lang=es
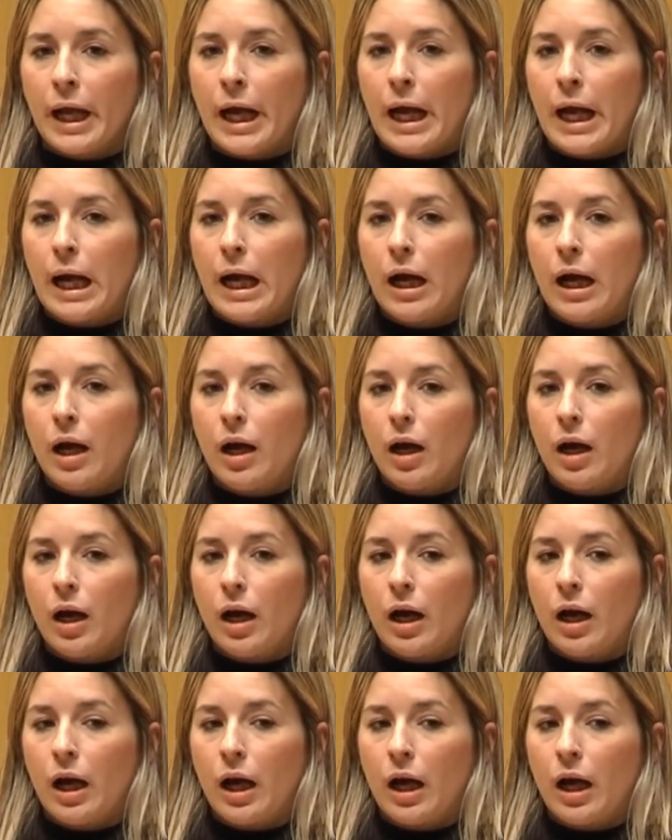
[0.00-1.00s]

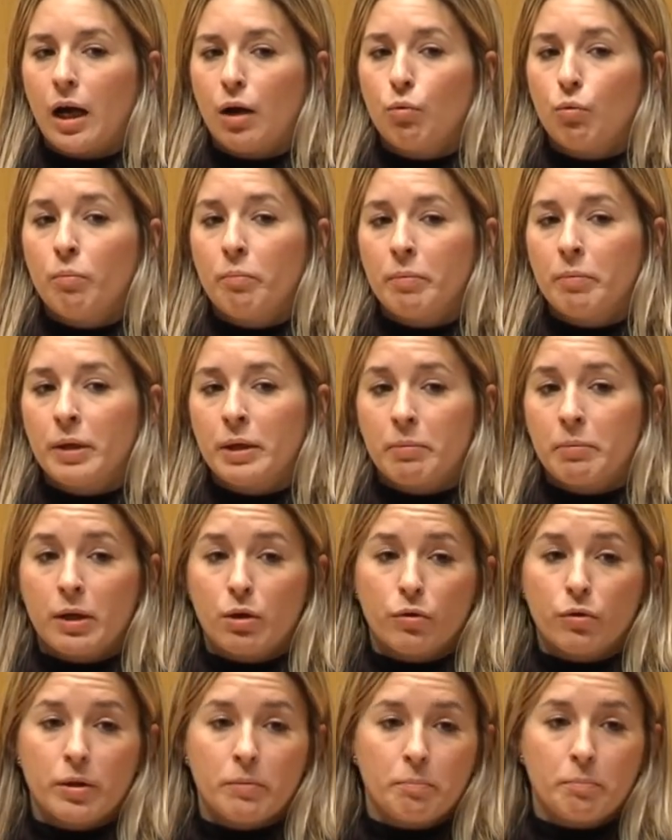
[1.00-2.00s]
a un
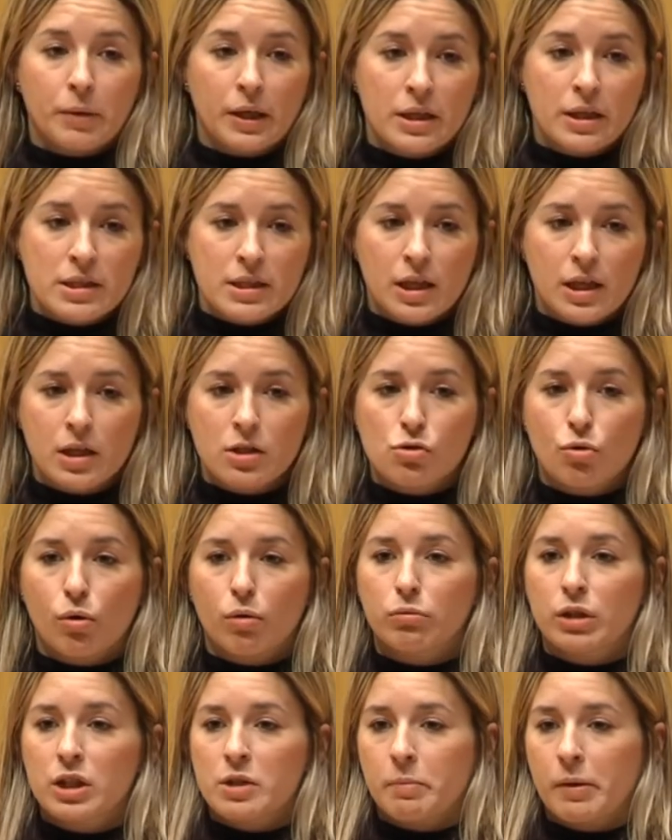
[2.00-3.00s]
vivero de empresas o a
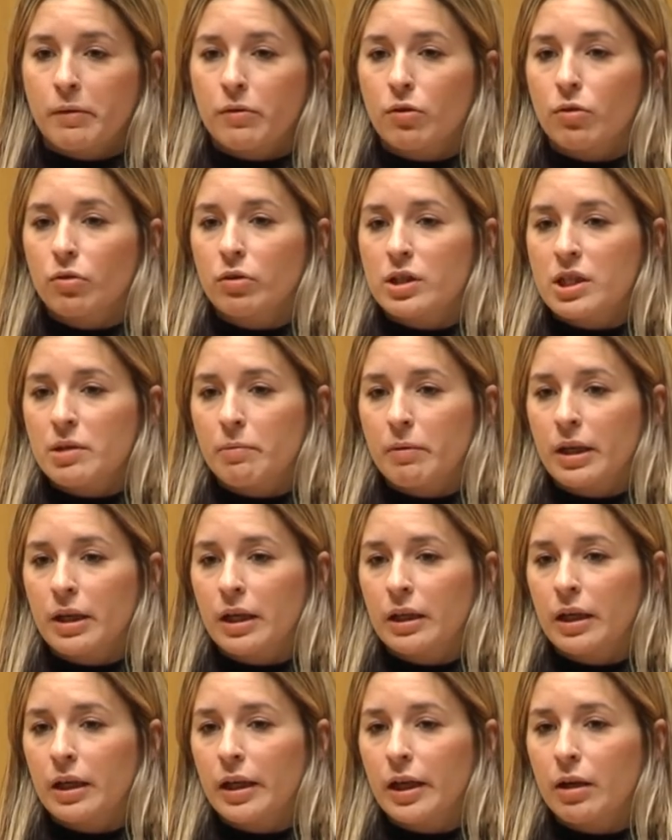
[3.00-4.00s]
un espacio donde se van
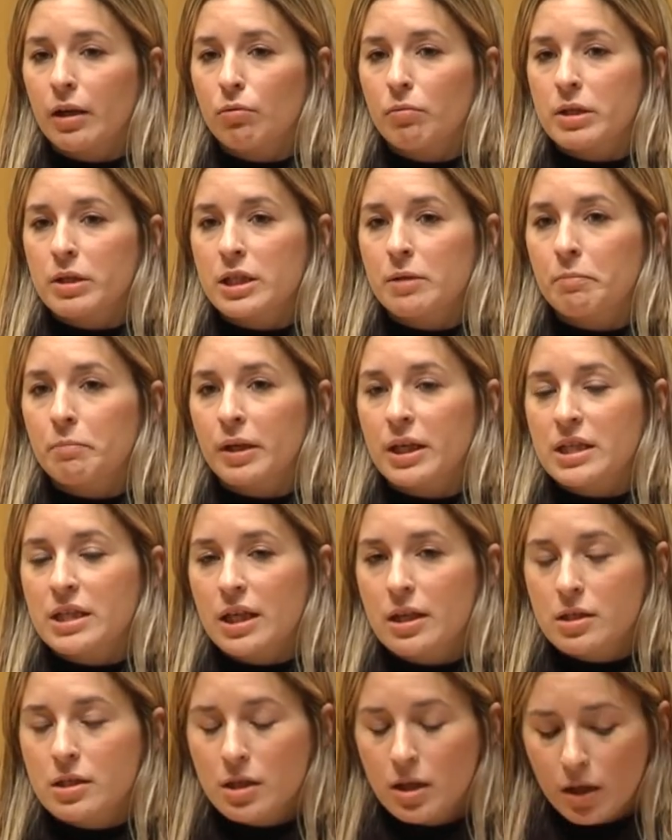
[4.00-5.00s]
a crear nuevas
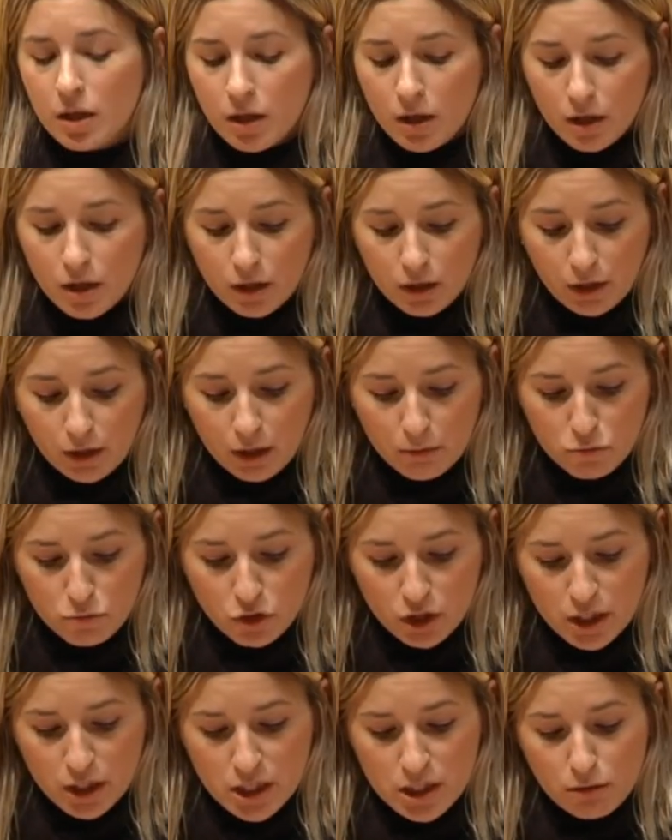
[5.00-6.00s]
empresas,
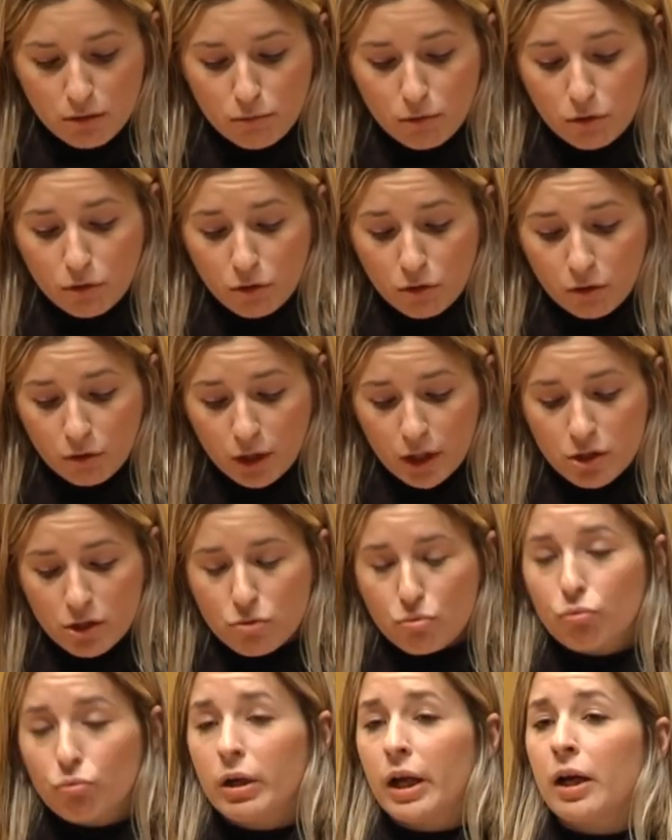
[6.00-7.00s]
creemos que desde luego
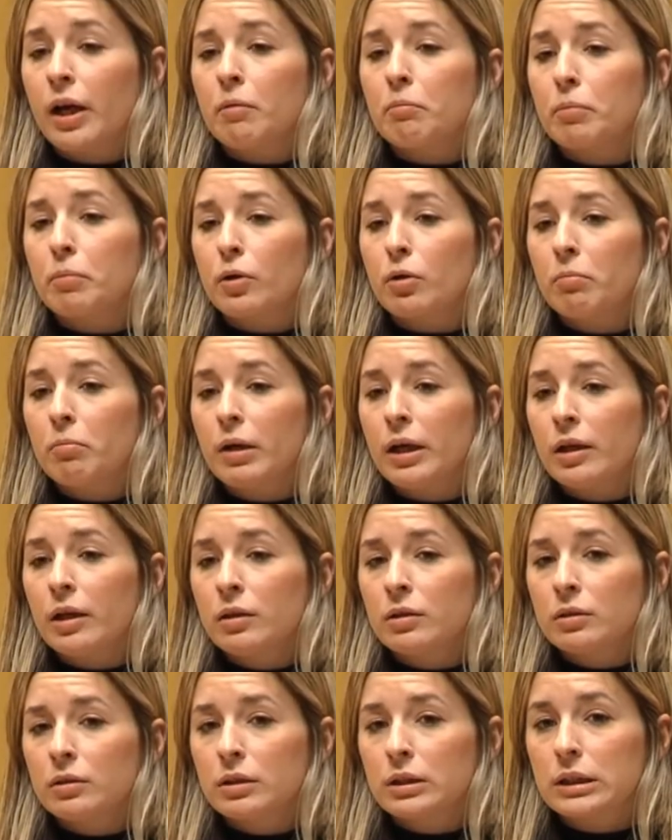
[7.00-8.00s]
es una
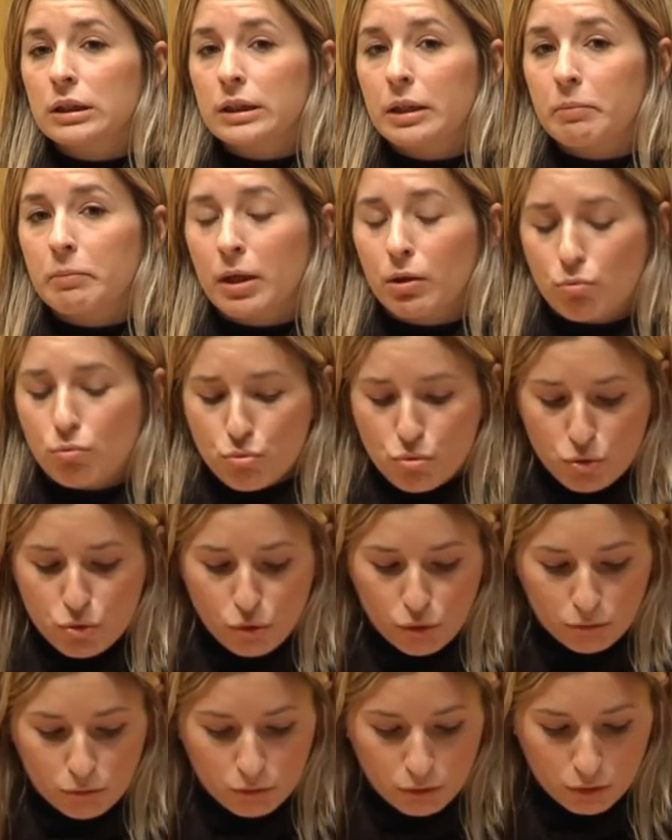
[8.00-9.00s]
broma de mal
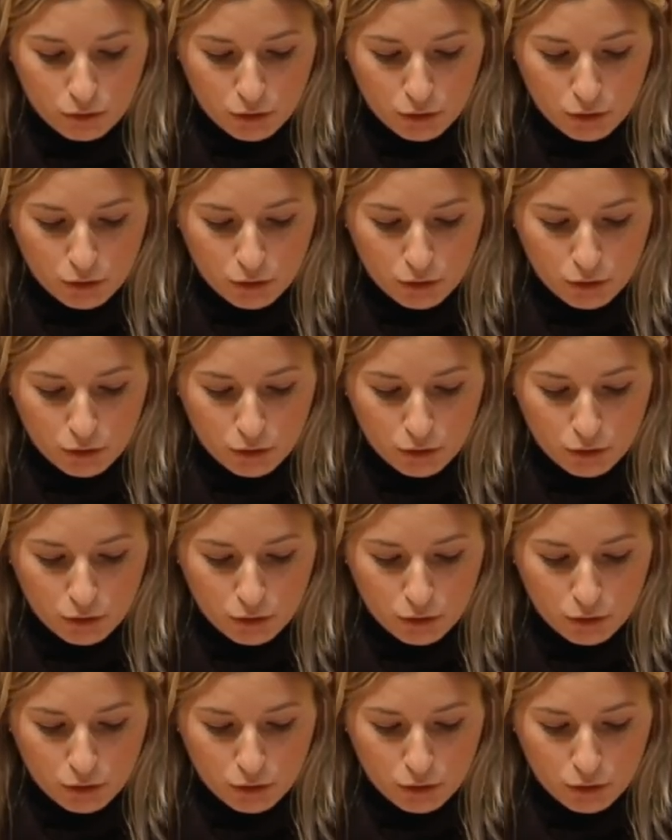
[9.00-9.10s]
gusto.